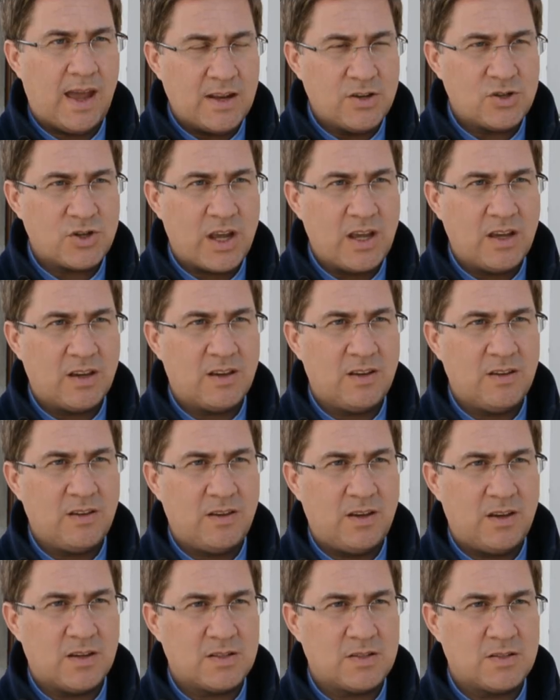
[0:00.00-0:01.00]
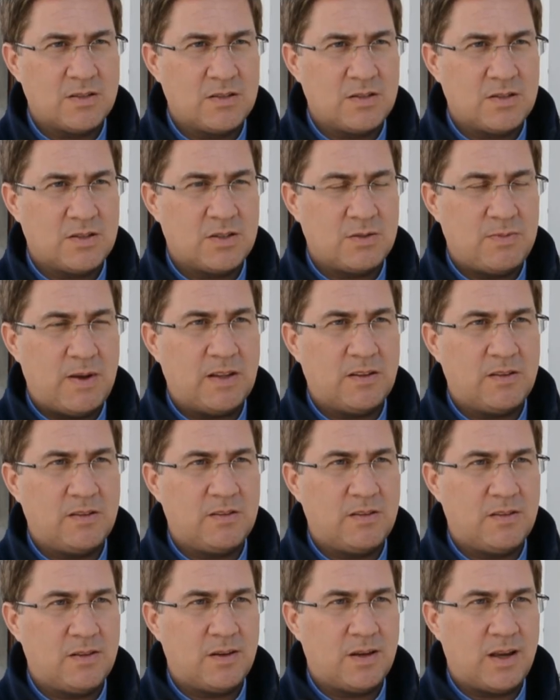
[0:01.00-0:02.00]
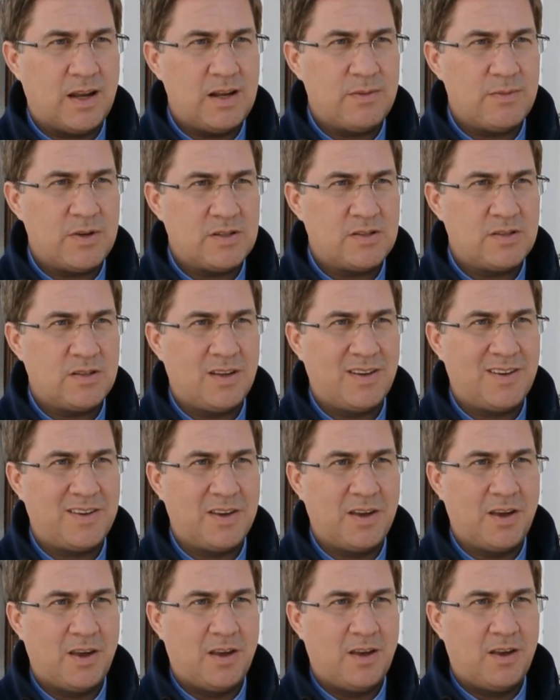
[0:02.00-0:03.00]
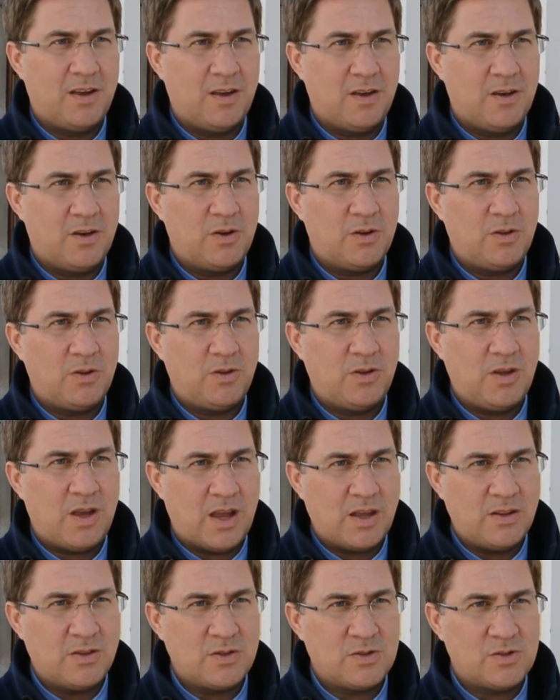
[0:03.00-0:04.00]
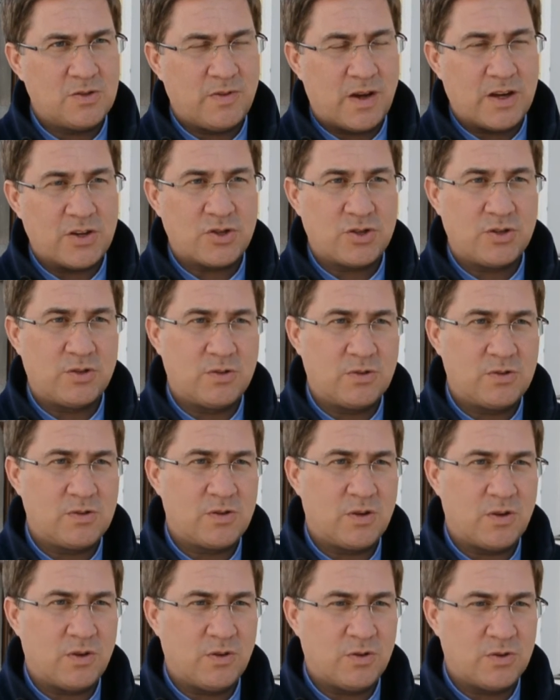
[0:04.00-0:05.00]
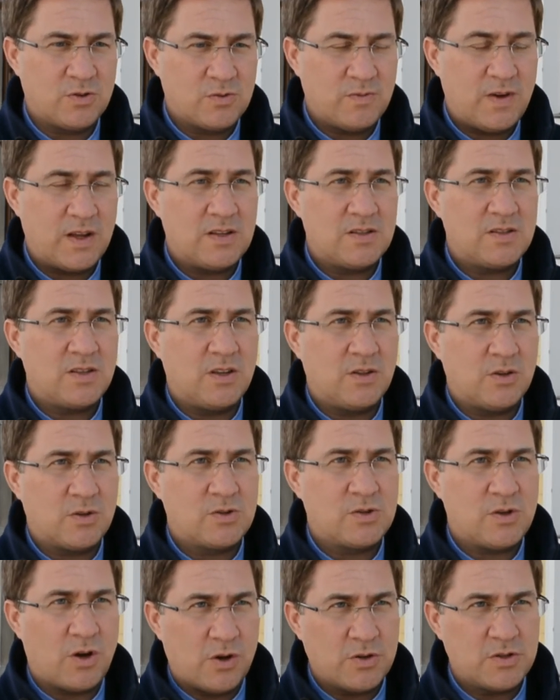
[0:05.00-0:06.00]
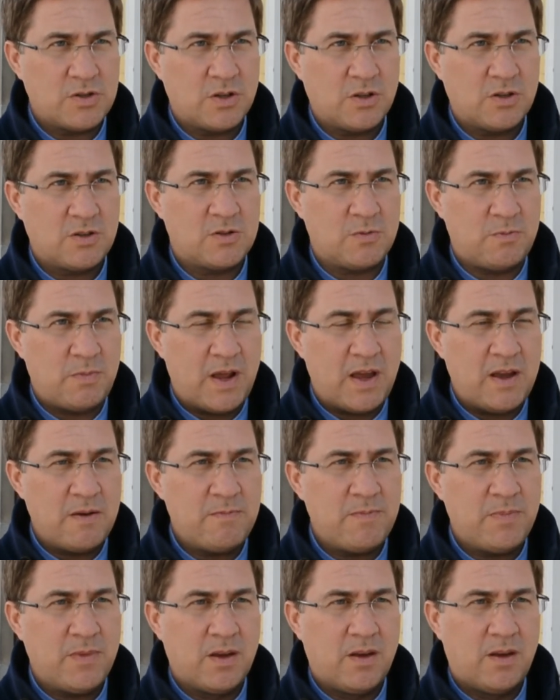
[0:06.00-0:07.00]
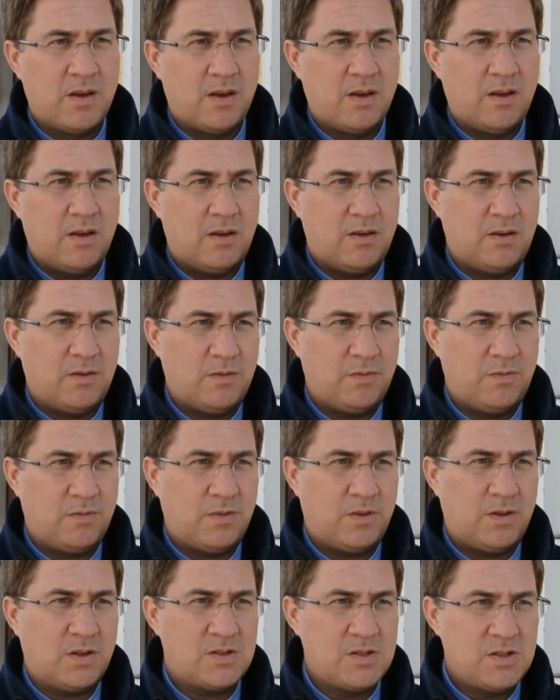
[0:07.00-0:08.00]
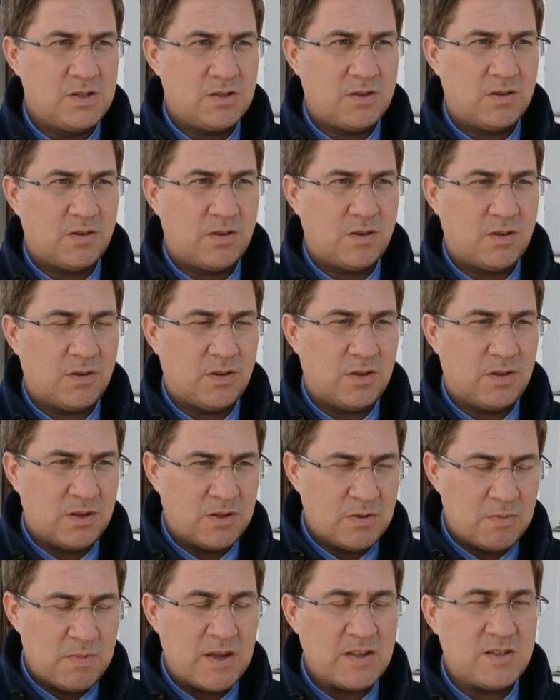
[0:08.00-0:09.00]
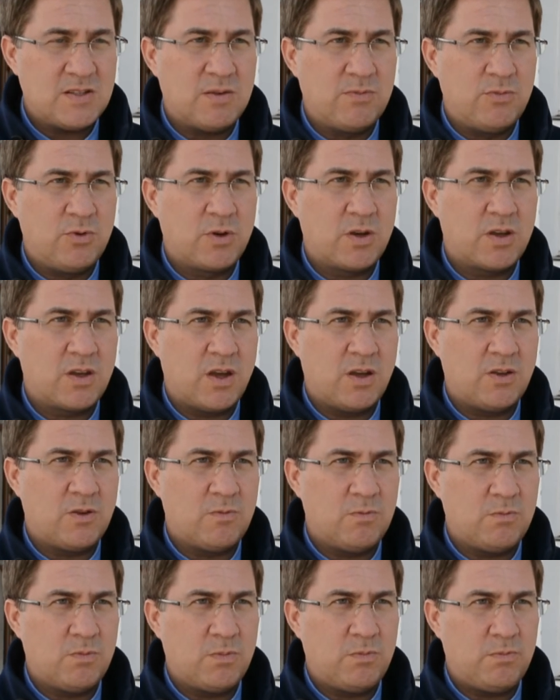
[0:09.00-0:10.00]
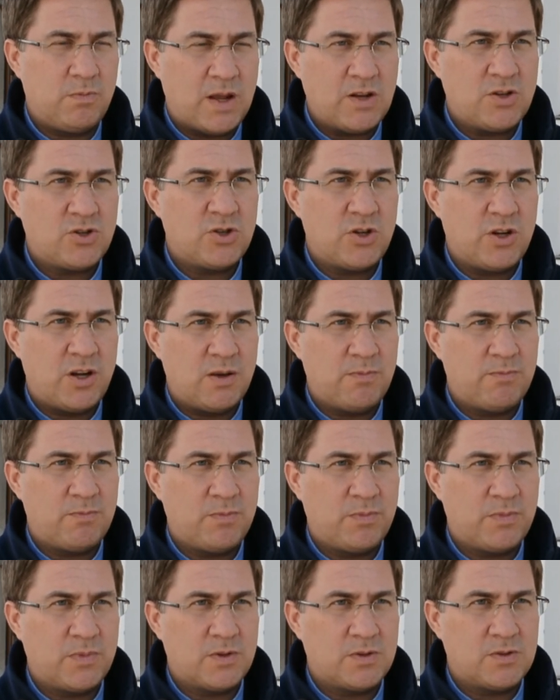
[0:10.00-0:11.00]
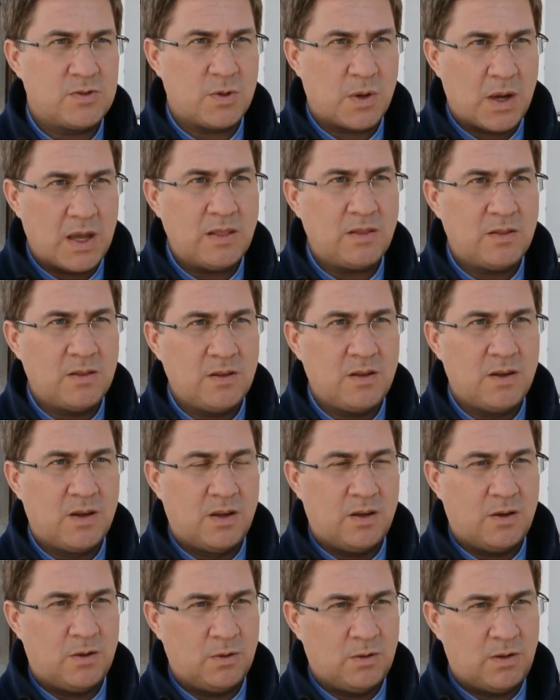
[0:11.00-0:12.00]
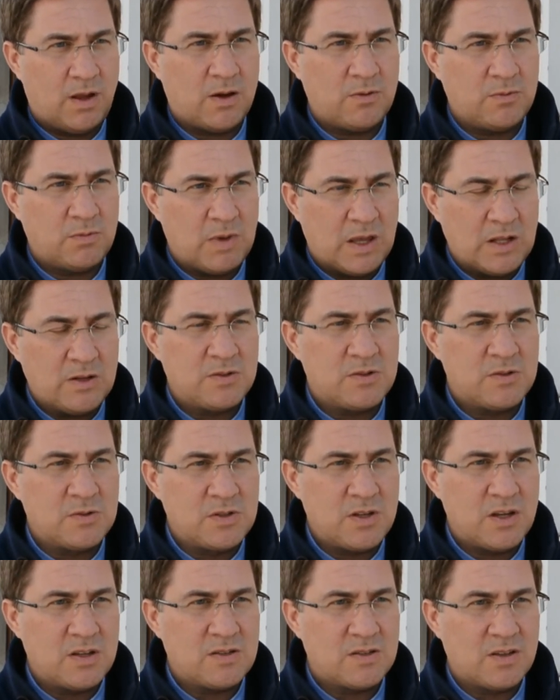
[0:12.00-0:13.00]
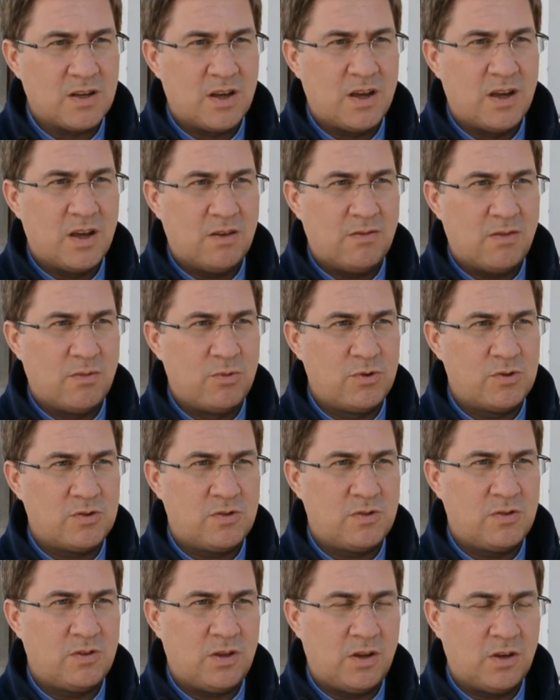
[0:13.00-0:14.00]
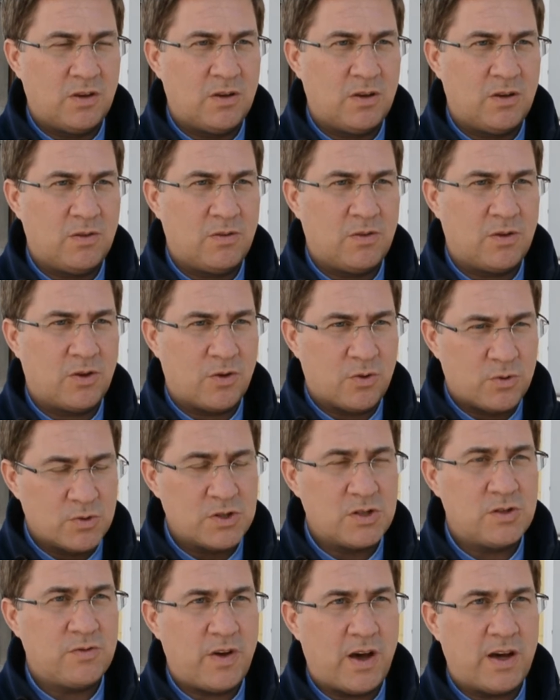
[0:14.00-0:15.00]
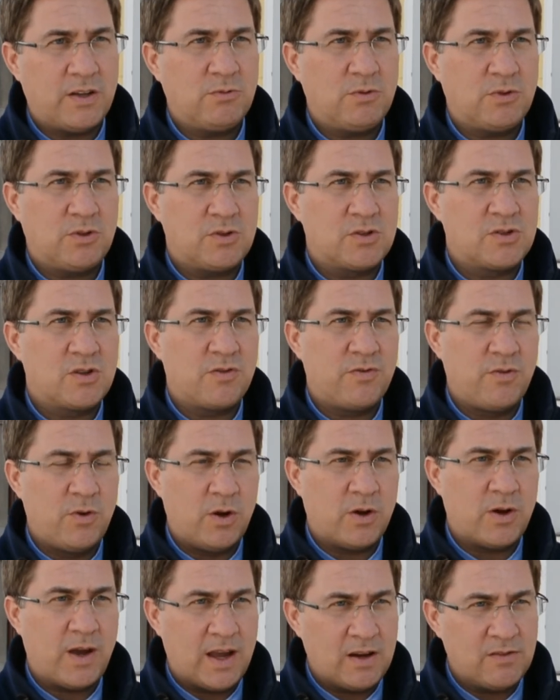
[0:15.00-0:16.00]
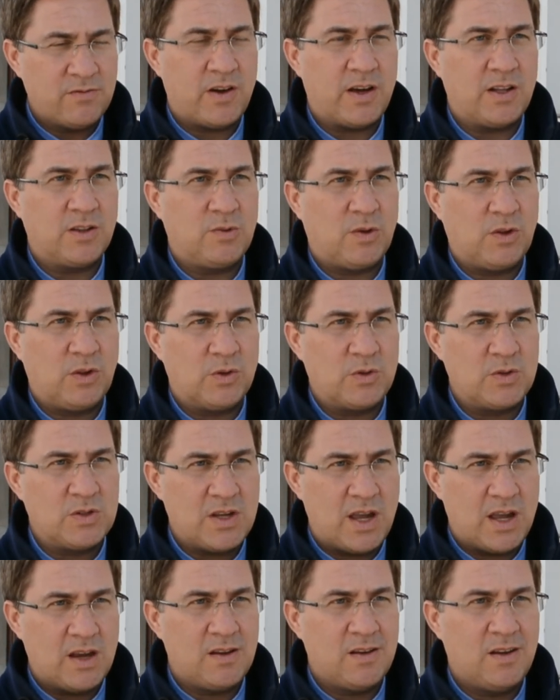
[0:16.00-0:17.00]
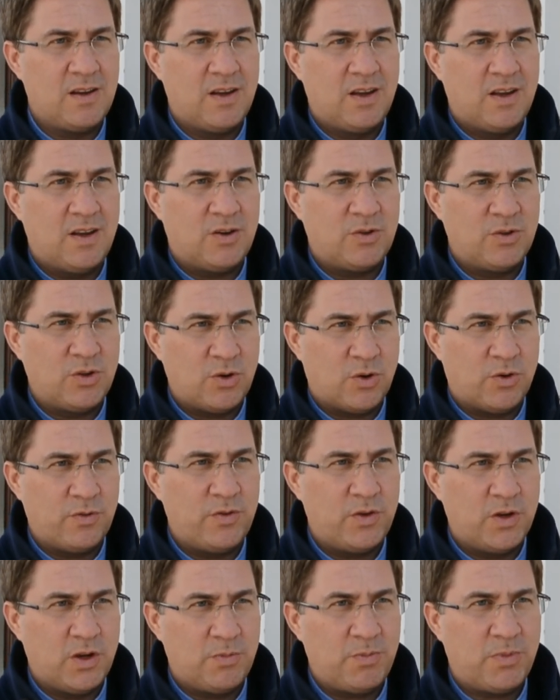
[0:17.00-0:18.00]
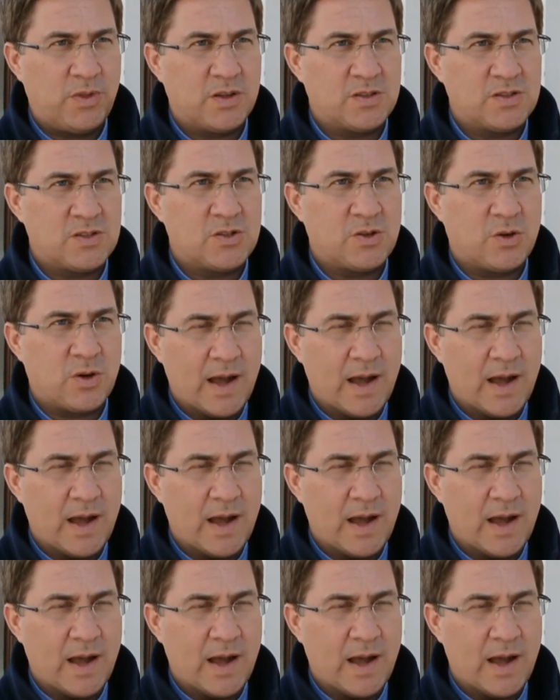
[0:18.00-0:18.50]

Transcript: einschränken. Erstens, zweitens regelmäßig äh, die Hände zu waschen und äh, soweit es geht auch zu Hause zu bleiben. Äh, das ist die beste Möglichkeit, um Menschenleben zu retten und darum geht es uns jetzt. Wir müssen hier großes Verantwortungsgefühl, auch Eigenverantwortung zeigen und ich hoffe, dass das